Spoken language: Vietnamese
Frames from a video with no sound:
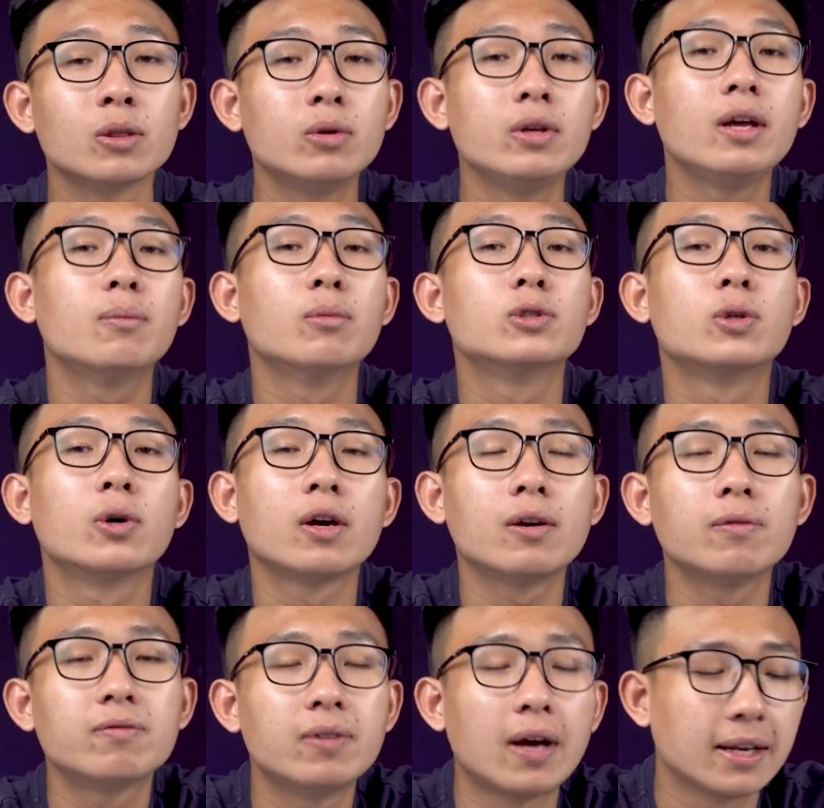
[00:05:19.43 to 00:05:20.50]
Tuy nhiên một số
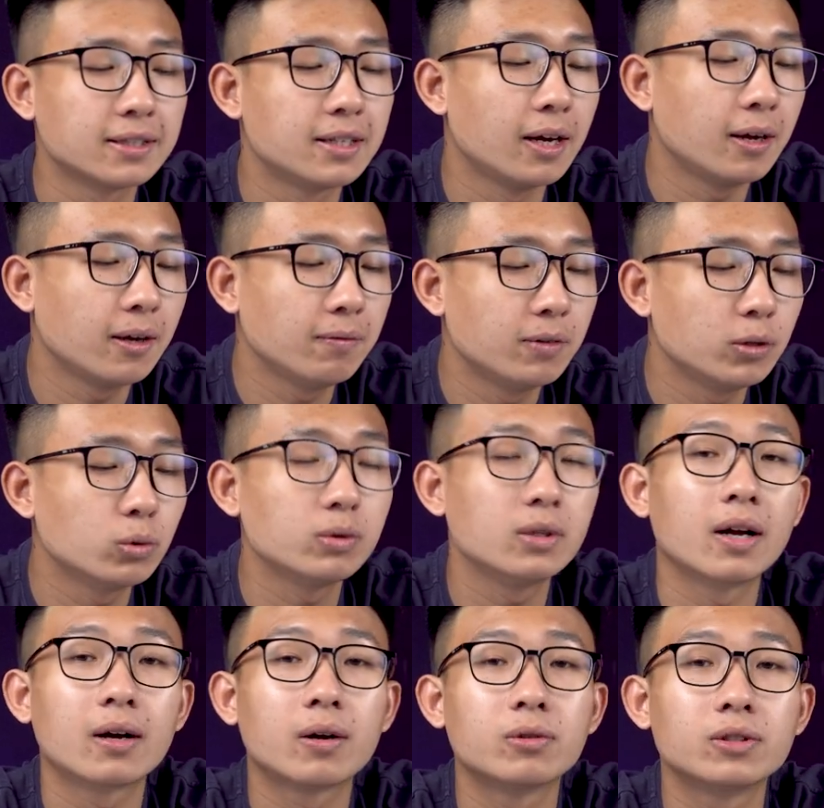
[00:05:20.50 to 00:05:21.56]
cái hạn chế, ví dụ
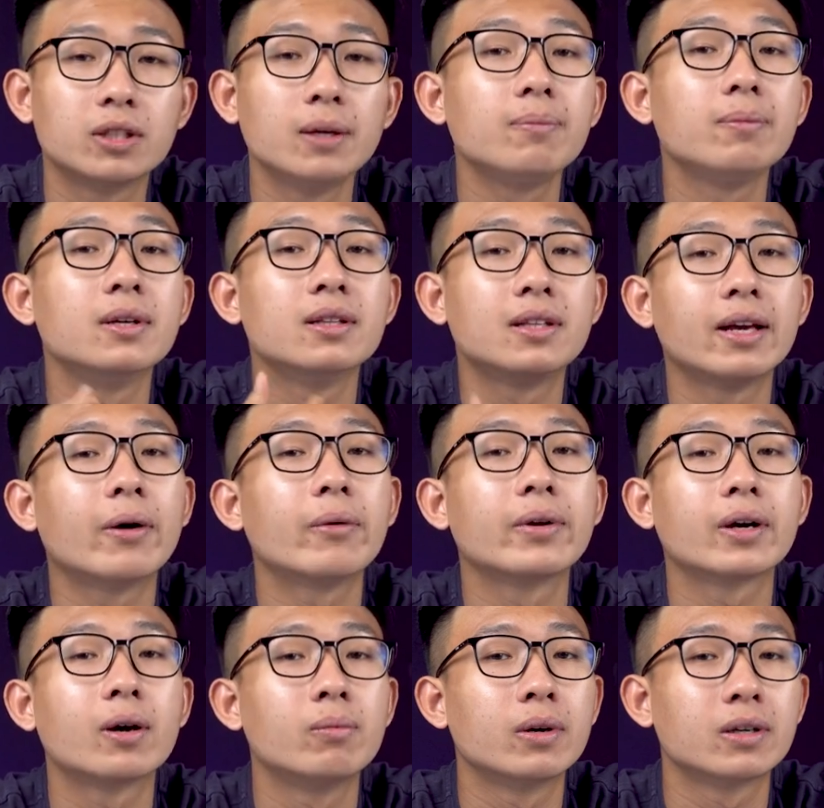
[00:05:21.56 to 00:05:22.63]
như là con chip Intel
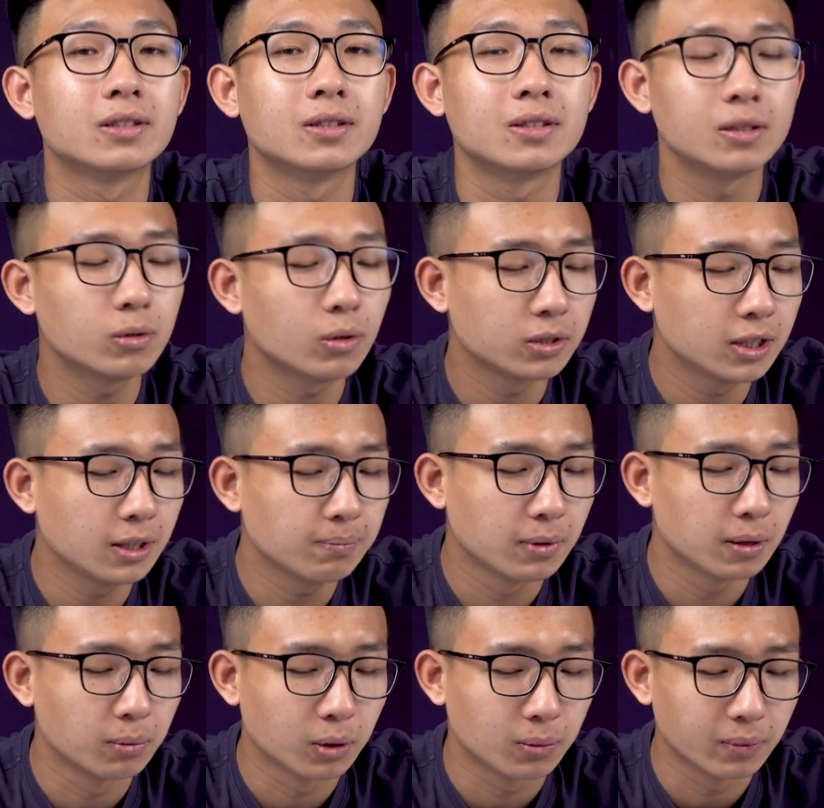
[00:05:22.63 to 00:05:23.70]
này không được sở hữu con chip
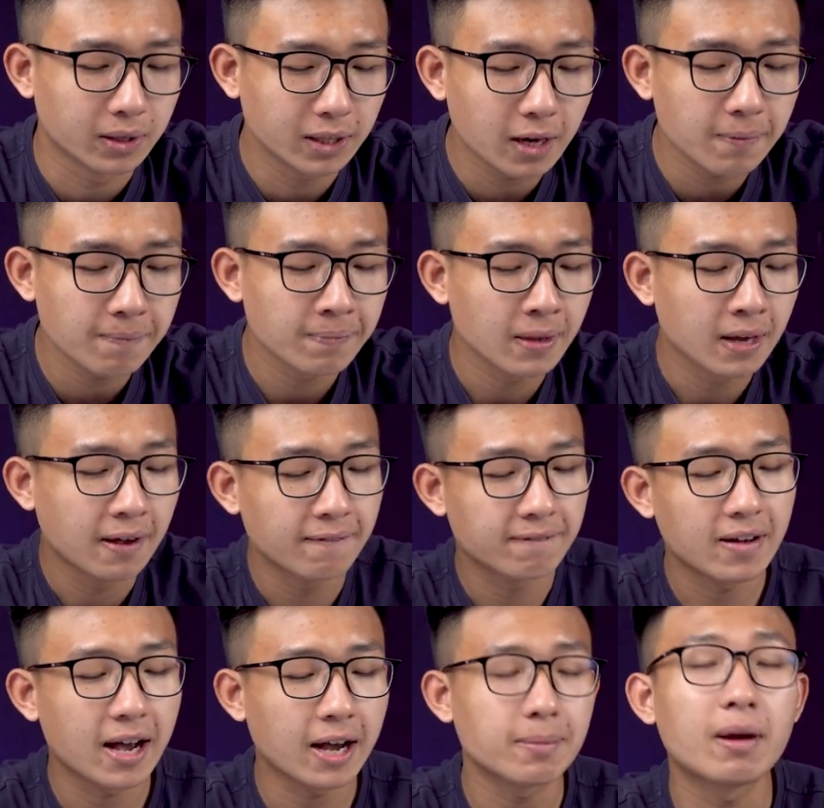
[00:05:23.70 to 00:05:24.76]
M1 mới nhất,
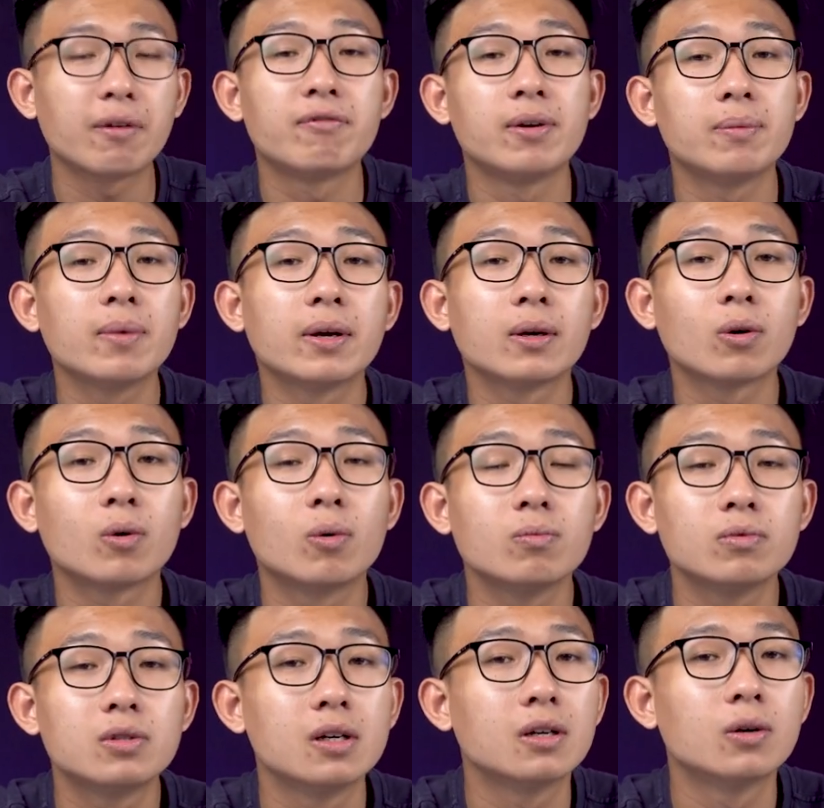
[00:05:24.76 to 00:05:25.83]
và cái bàn phím này nó
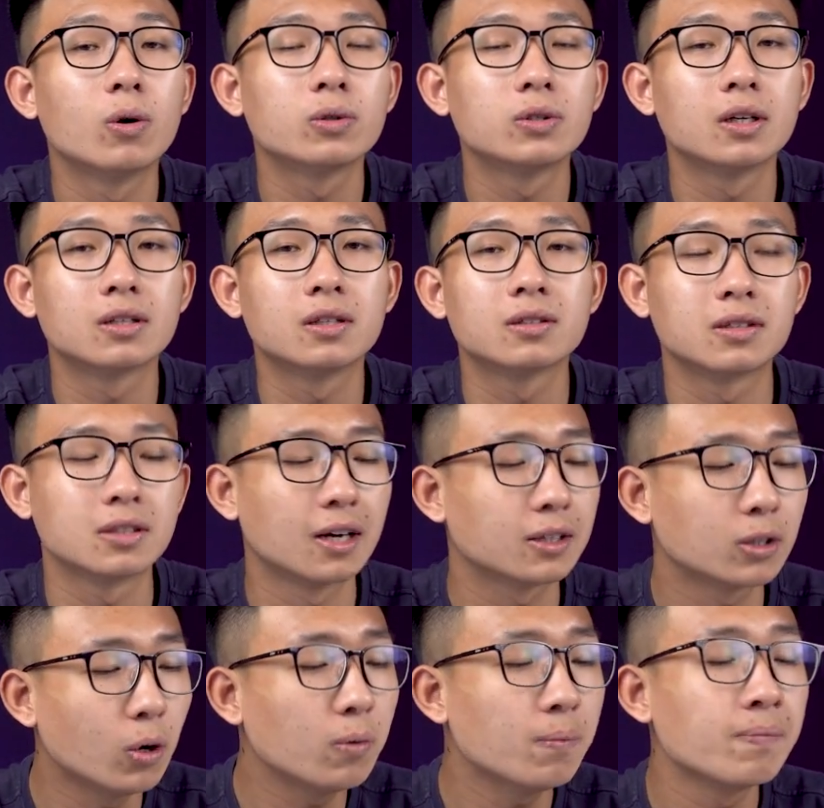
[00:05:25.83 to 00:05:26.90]
cũng chưa hỗ trợ thực sự là
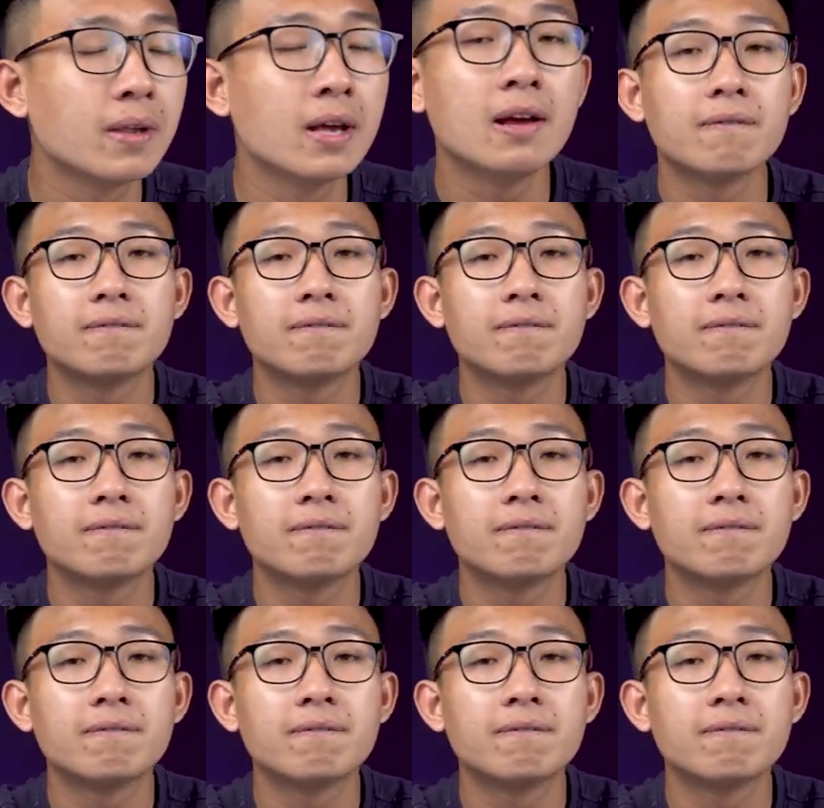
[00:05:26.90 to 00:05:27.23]
tốt.